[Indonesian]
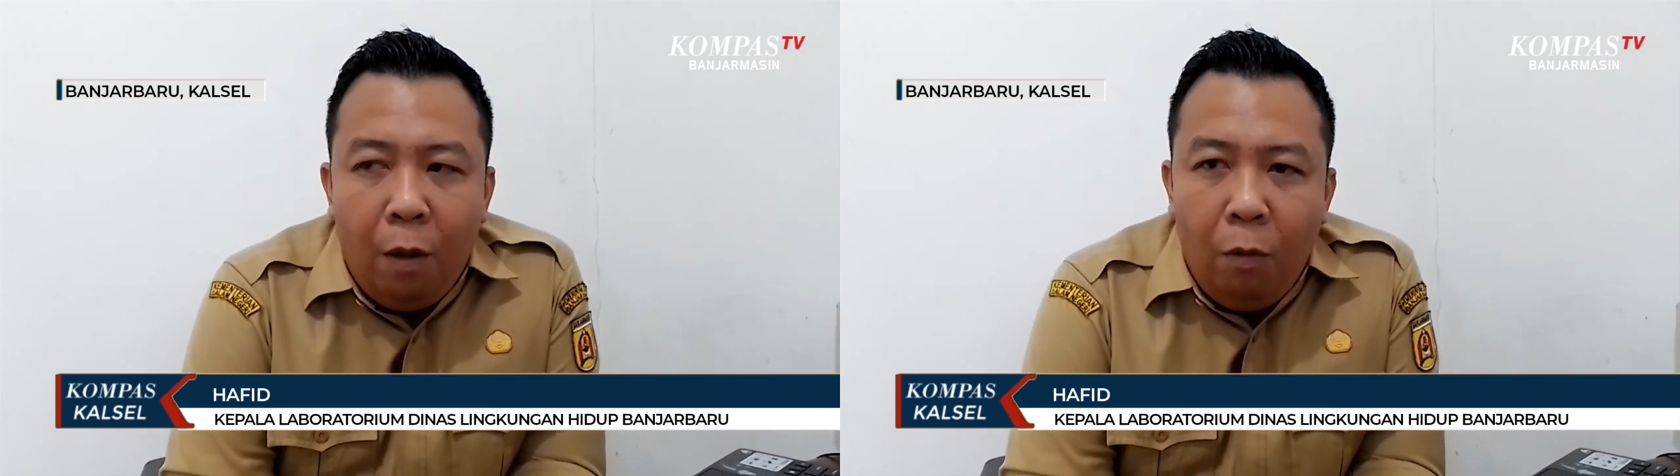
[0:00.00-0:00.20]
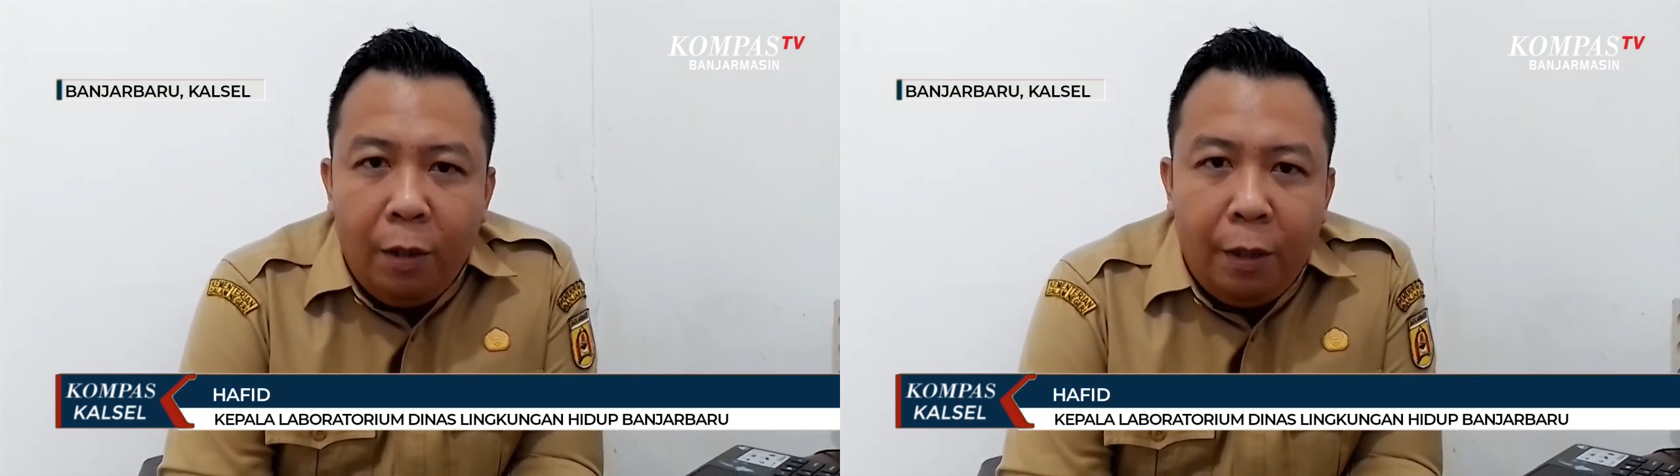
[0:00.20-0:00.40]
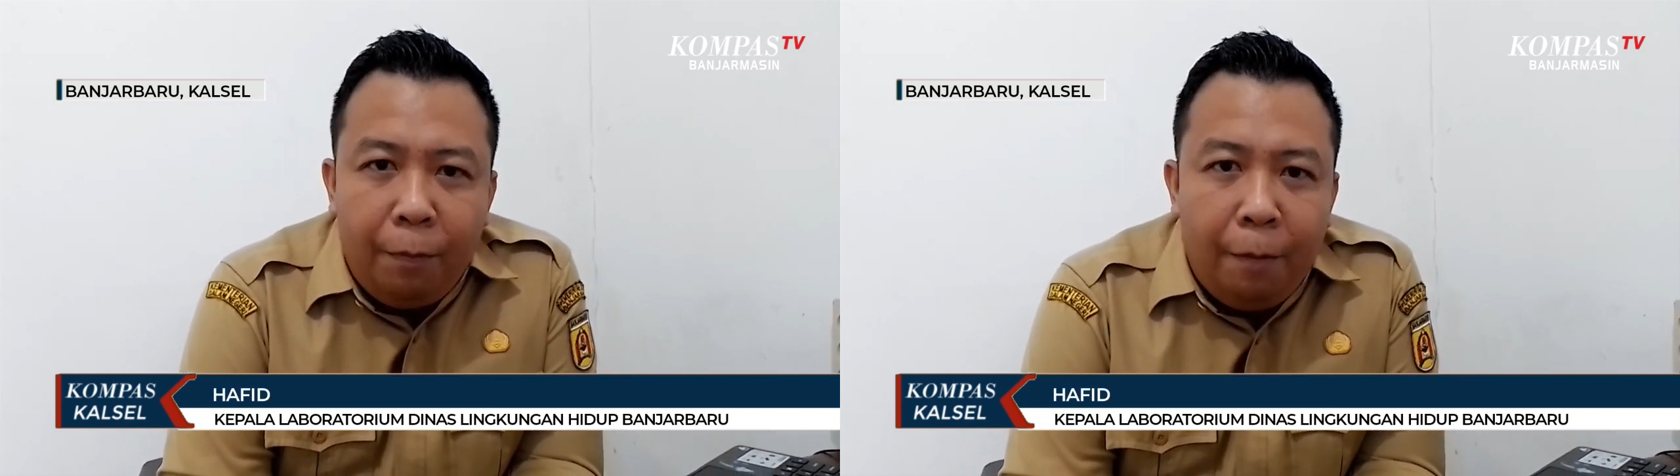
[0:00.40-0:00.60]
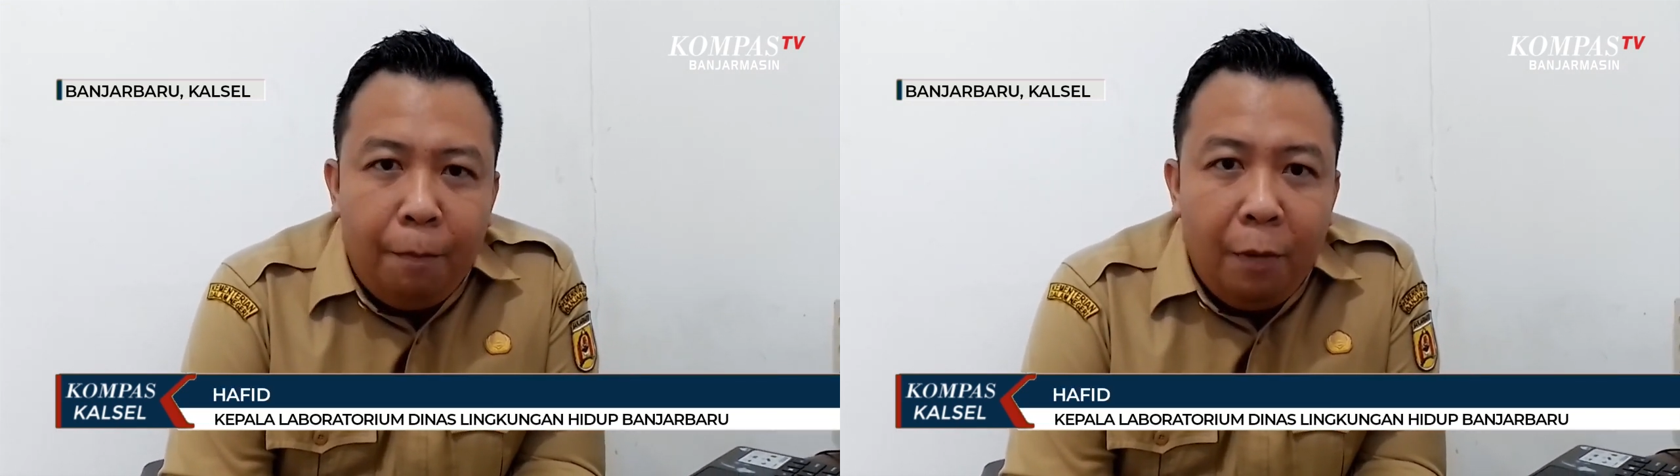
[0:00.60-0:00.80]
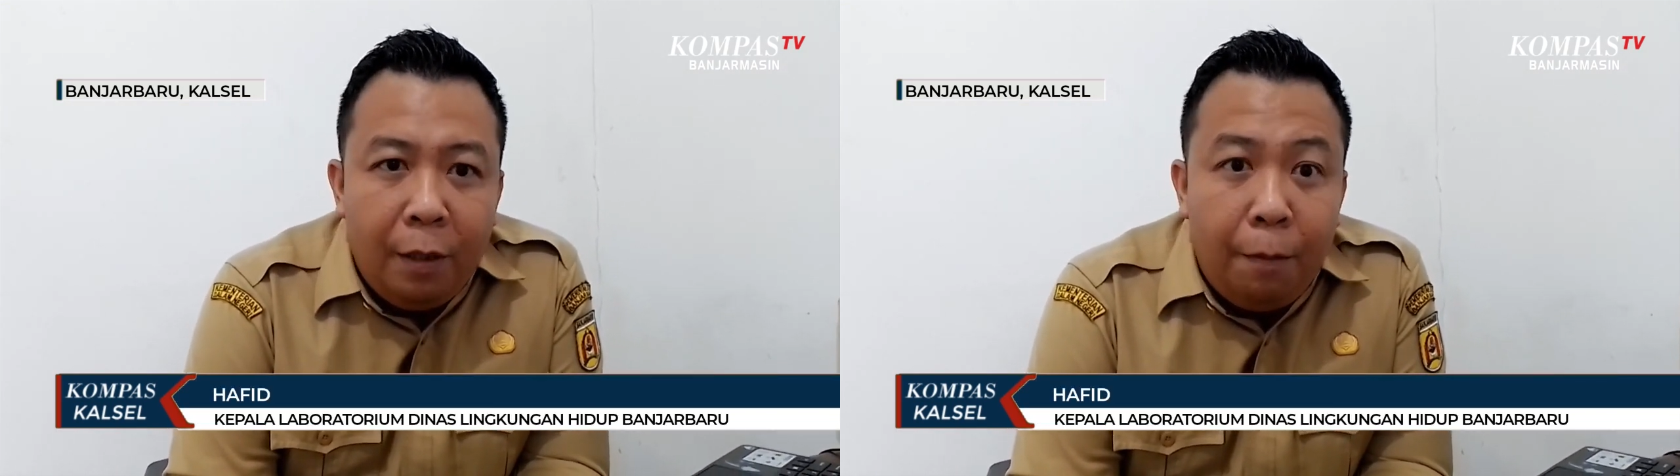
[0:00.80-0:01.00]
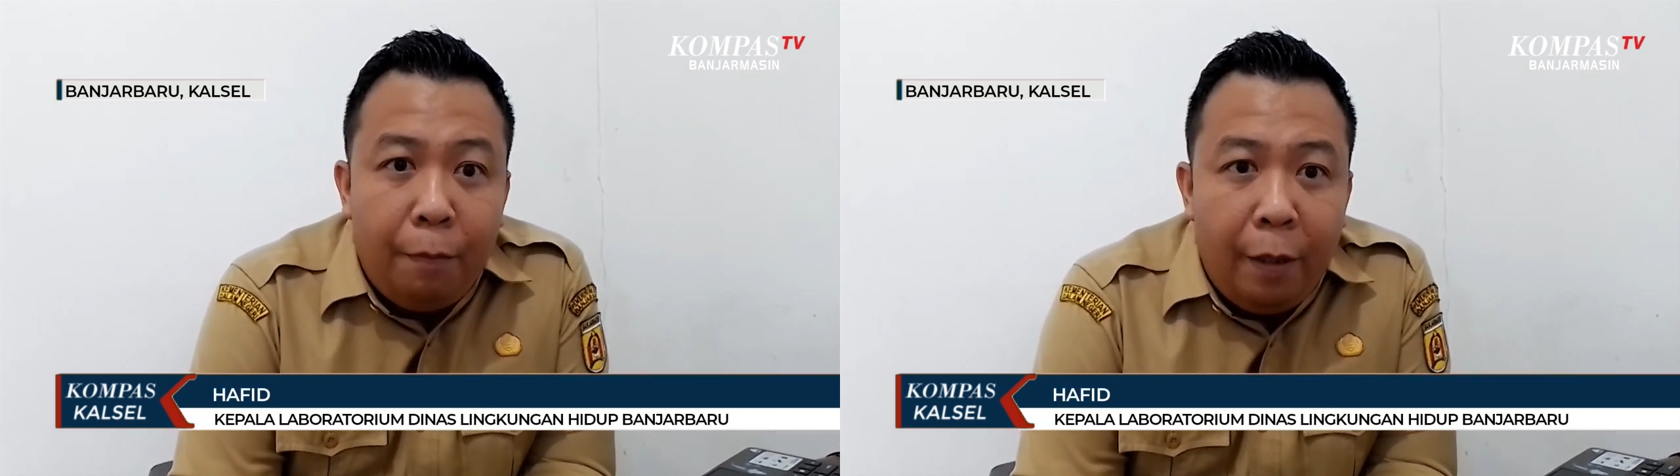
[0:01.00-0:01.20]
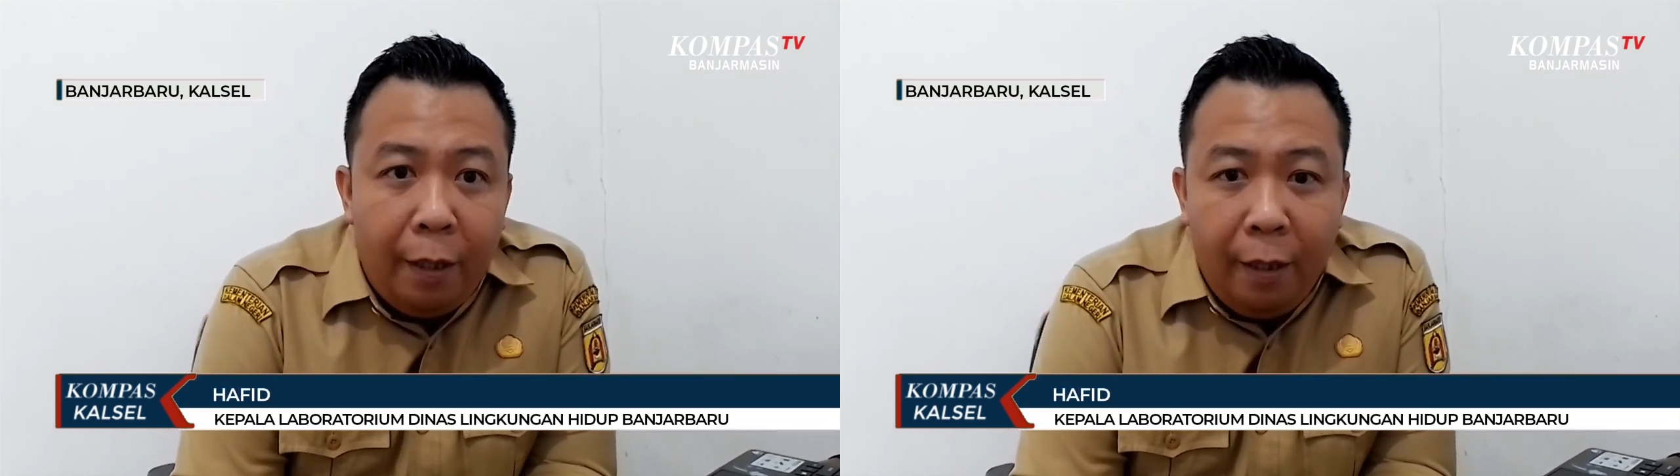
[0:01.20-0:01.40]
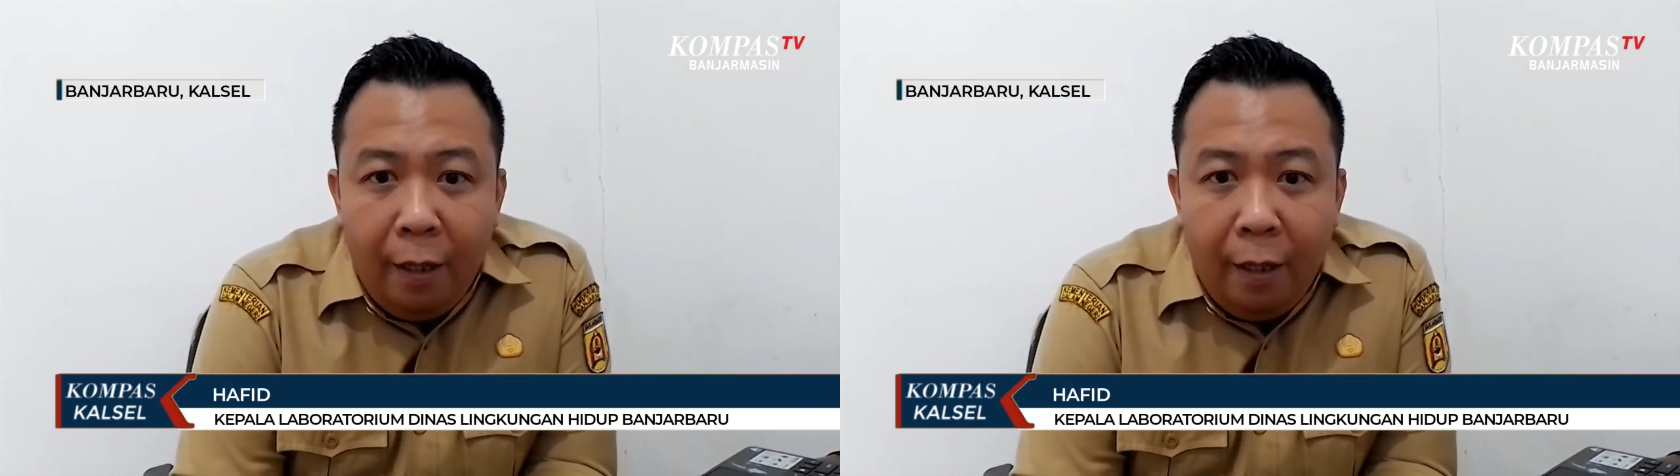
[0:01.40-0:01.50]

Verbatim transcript: bulan September sampai